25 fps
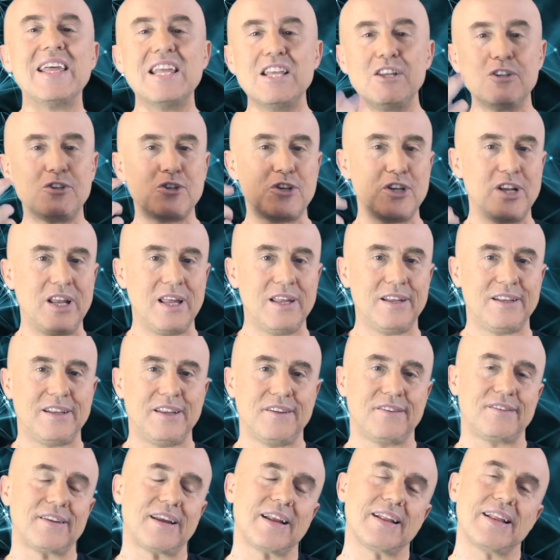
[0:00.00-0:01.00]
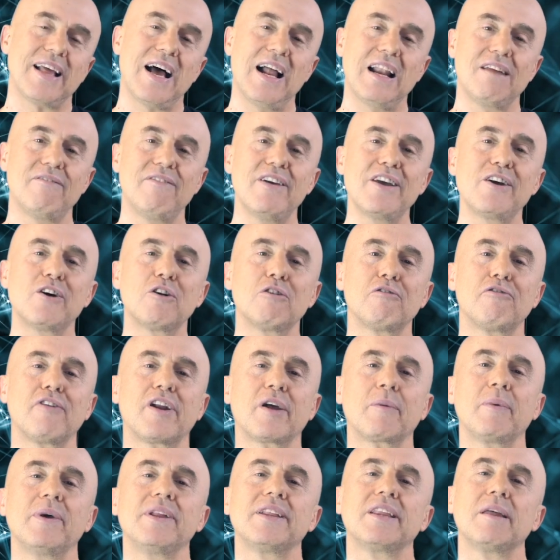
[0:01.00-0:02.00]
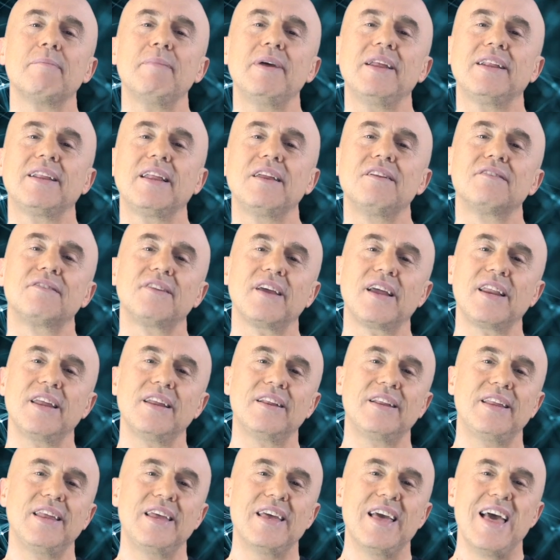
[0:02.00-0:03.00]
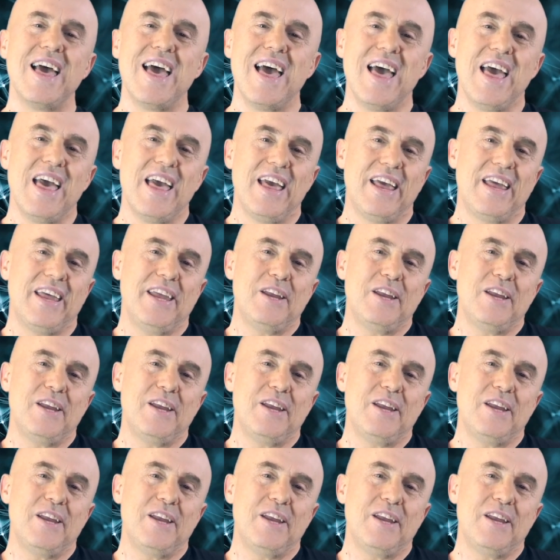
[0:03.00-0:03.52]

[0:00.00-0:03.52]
incidenti stradali vengono frequentemente inseriti